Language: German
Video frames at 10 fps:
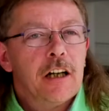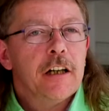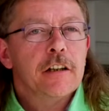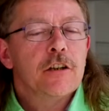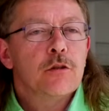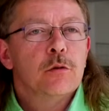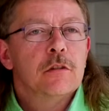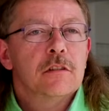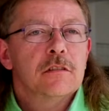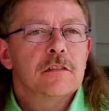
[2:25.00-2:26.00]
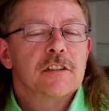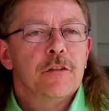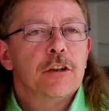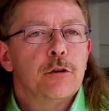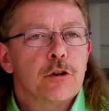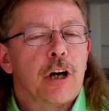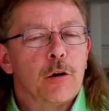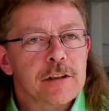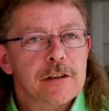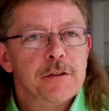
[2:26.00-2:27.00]
Einrichtung sind wir natürlich
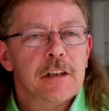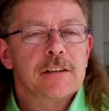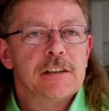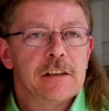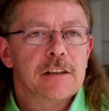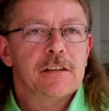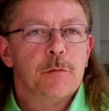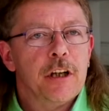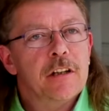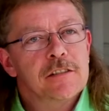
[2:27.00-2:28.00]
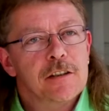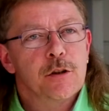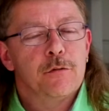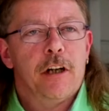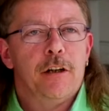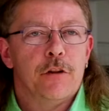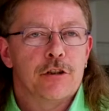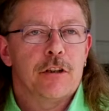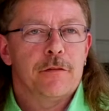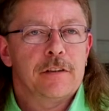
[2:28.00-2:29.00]
haushaltsfinanziert. Im Gegensatz zur freien
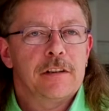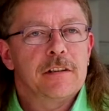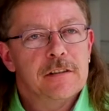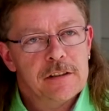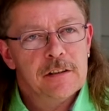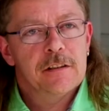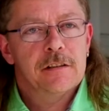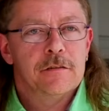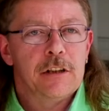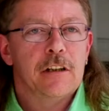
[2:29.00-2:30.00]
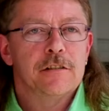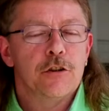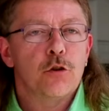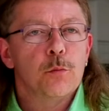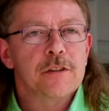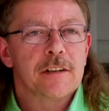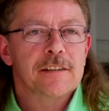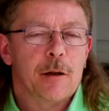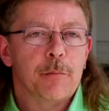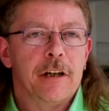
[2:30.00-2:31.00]
Wirtschaft sind wir also nicht
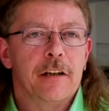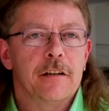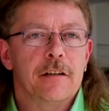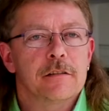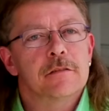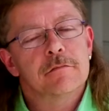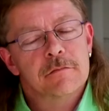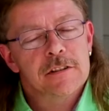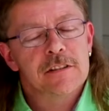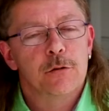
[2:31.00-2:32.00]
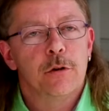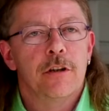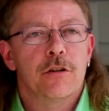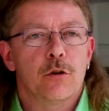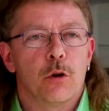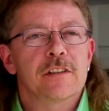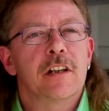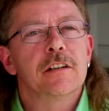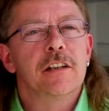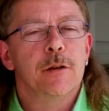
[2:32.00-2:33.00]
umsatzabhängig. Äh, ist natürlich trotz
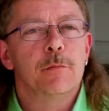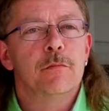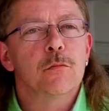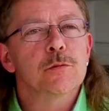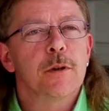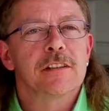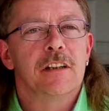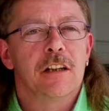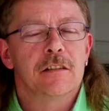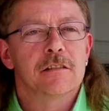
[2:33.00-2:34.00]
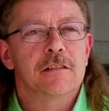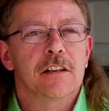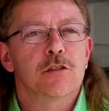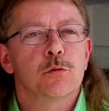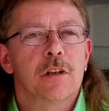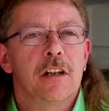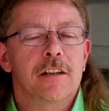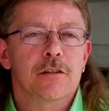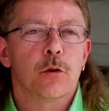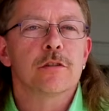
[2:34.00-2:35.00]
alledem, muss man sagen, ist es Azur
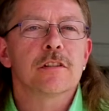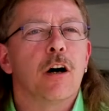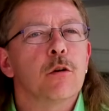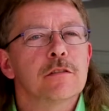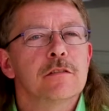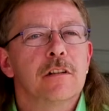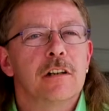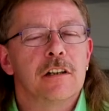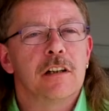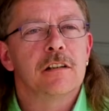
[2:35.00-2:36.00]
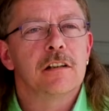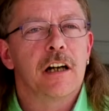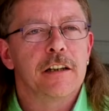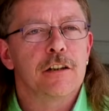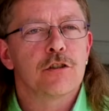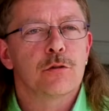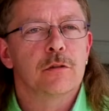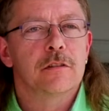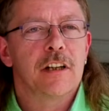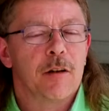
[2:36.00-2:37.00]
als größte
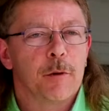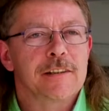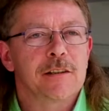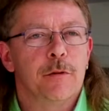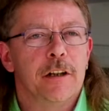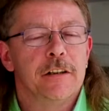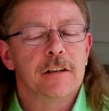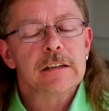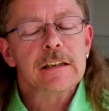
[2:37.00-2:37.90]
Außeneinrichtung der Verbandsgemeinde.